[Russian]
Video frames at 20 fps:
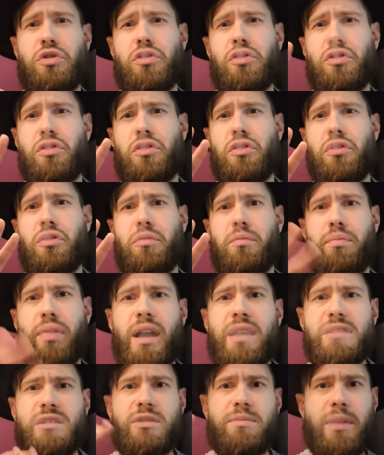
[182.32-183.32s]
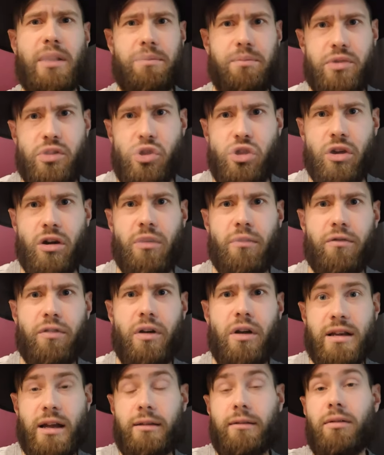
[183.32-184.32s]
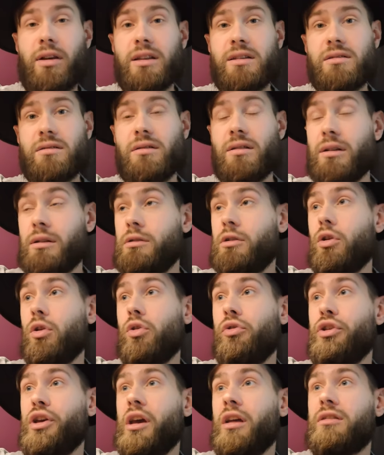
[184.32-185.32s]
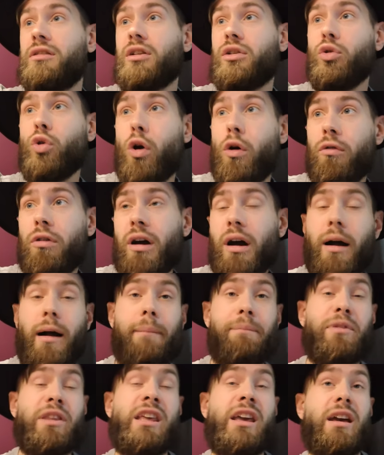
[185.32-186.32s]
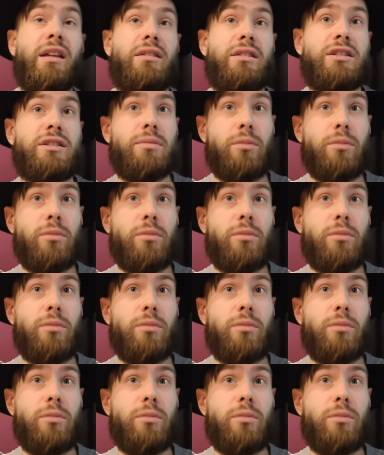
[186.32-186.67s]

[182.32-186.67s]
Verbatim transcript: э, базис подписчиков. Соответственно, для людей это ново, они это